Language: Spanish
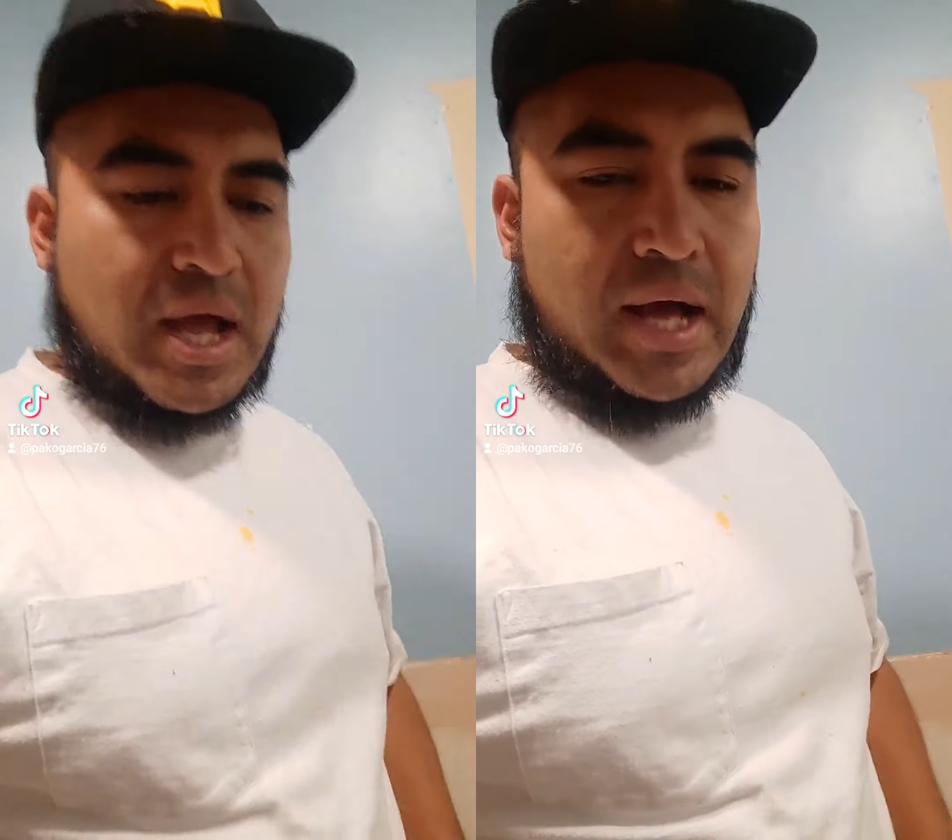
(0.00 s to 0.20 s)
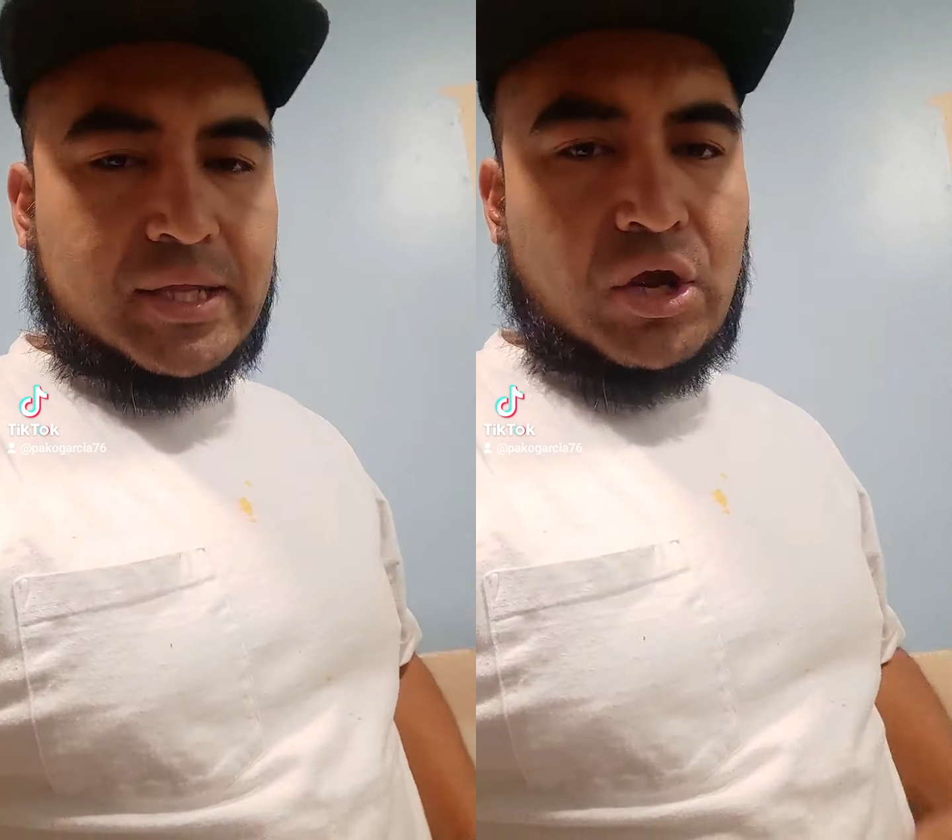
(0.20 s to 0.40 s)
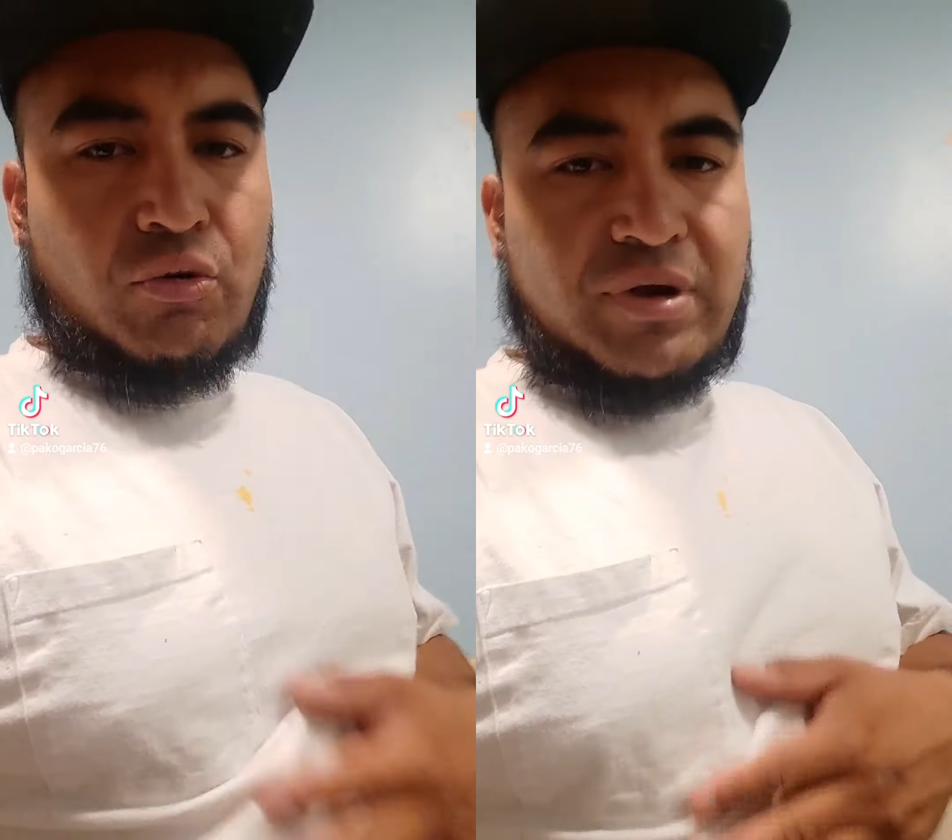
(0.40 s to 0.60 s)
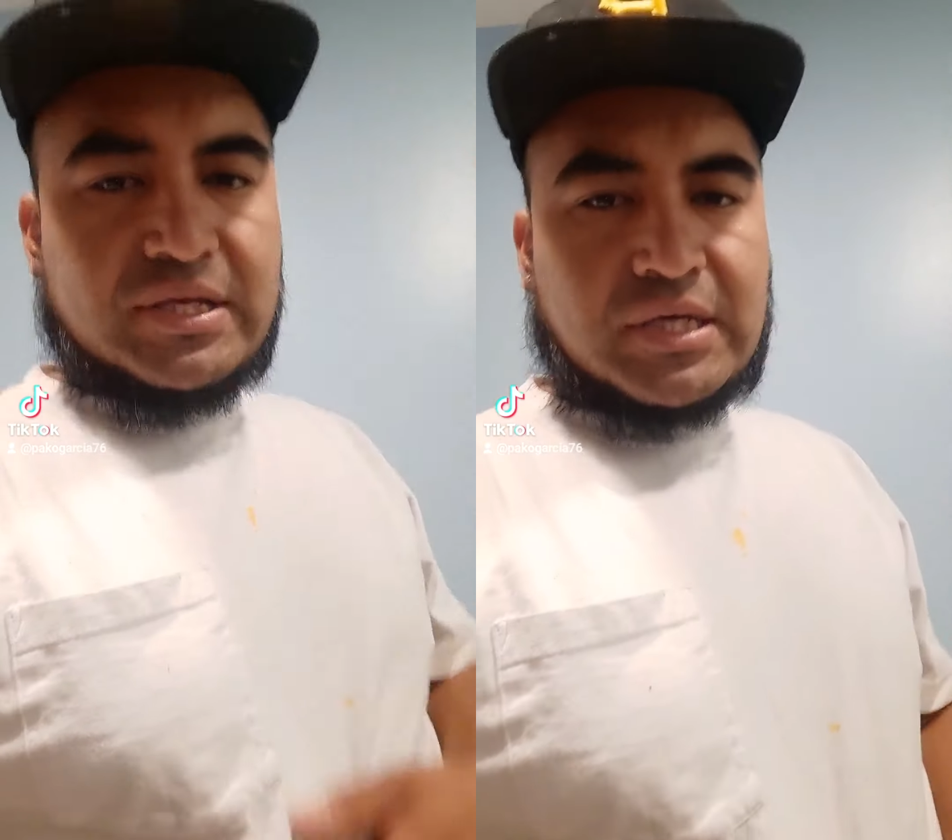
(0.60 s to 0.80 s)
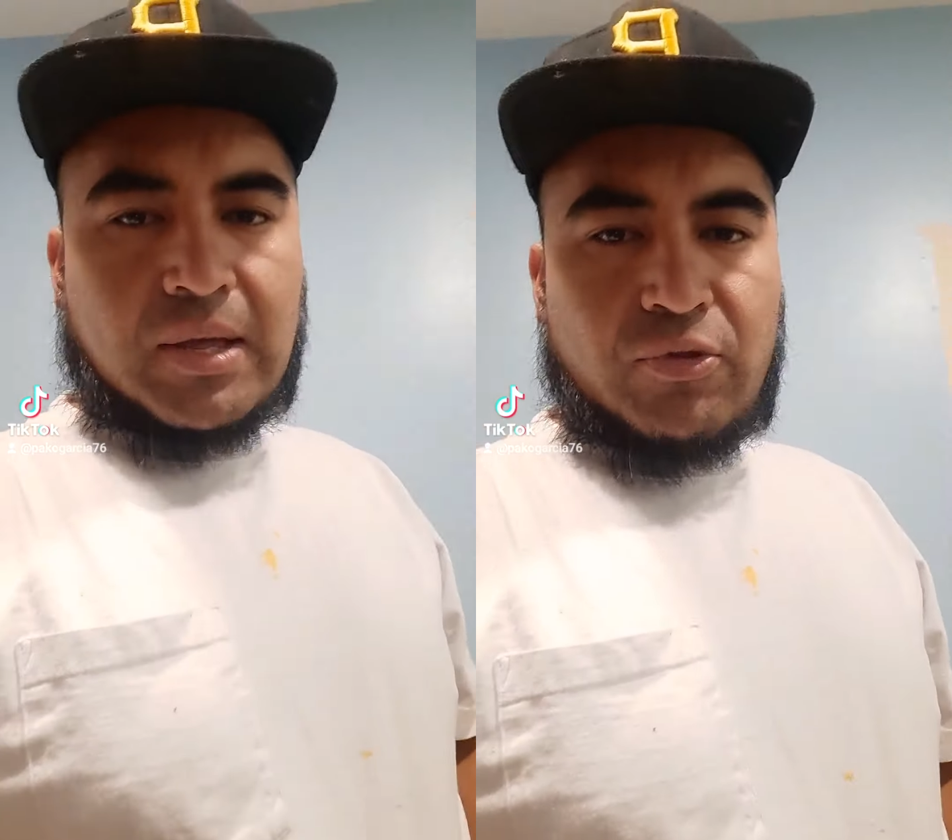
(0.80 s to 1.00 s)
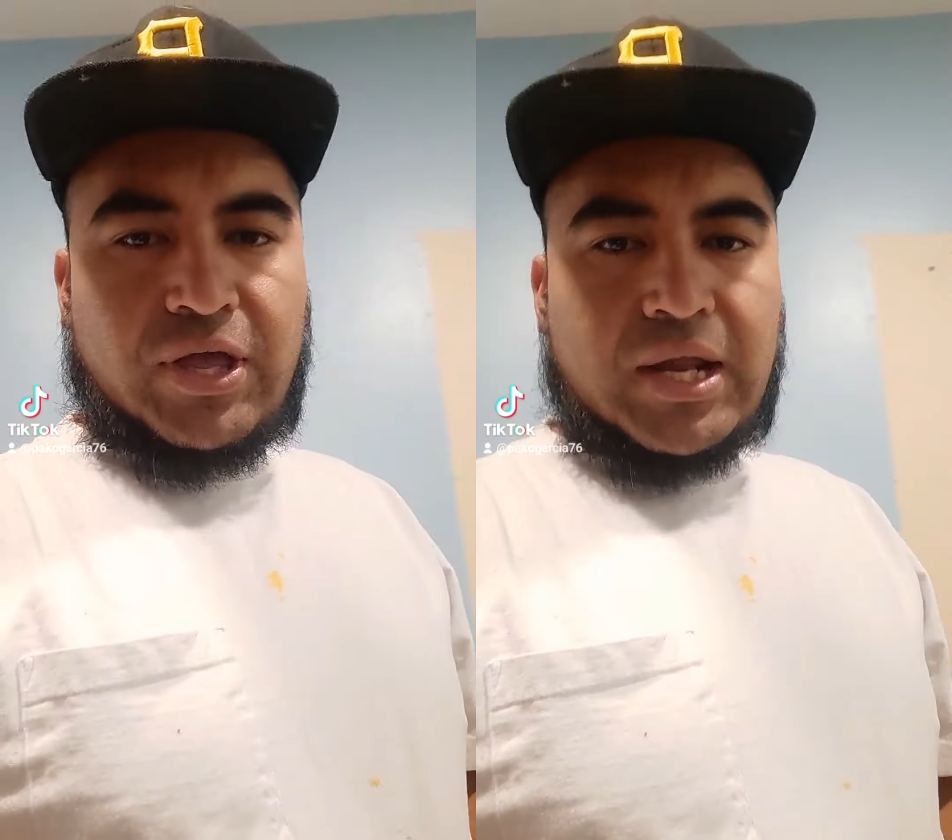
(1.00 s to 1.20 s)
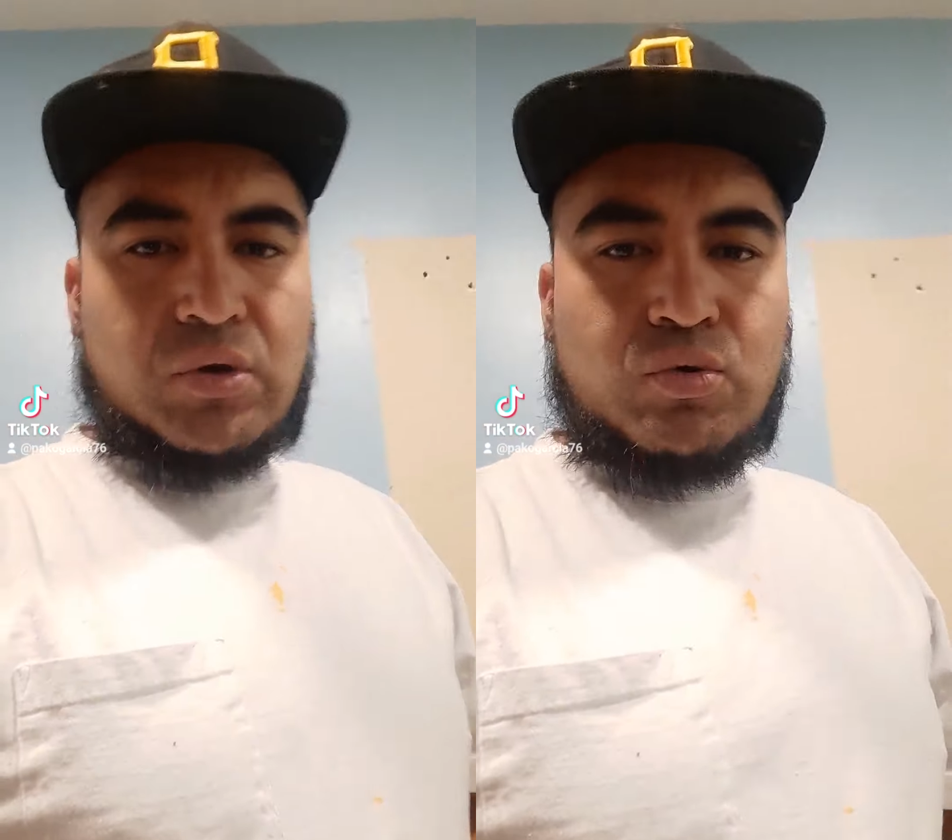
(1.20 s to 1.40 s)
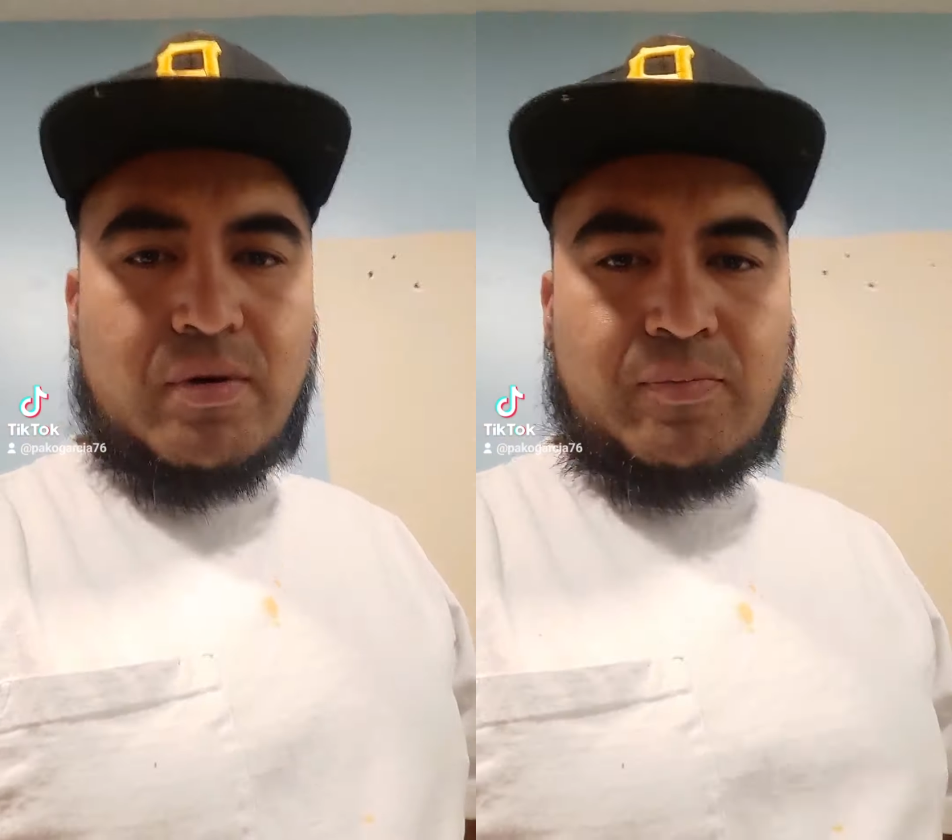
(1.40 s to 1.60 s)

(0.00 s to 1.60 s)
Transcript: Aquí jóvenes, acabo de llegar a un nuevo